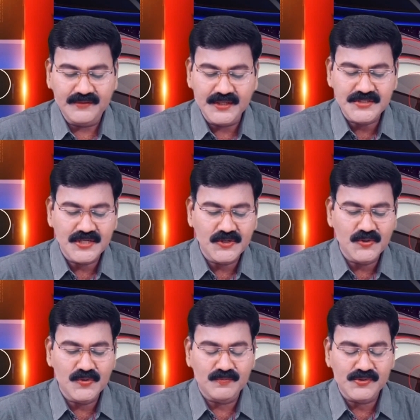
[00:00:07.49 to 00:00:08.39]

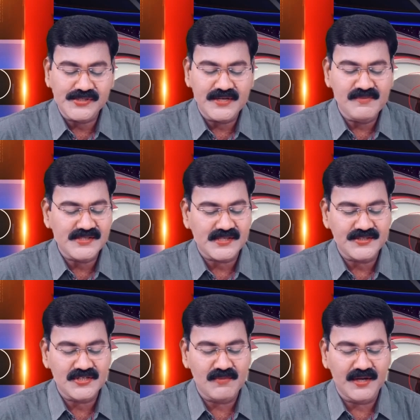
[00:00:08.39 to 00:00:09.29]
దేశంలో ముస్లింల
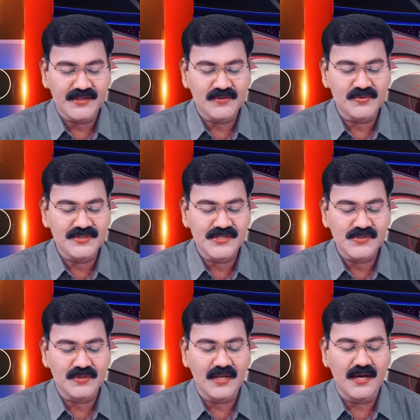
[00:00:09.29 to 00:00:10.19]
సంక్షేమానికి కృషి
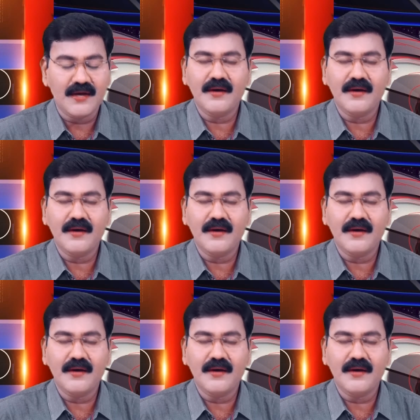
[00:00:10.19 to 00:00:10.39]
చేస్తున్న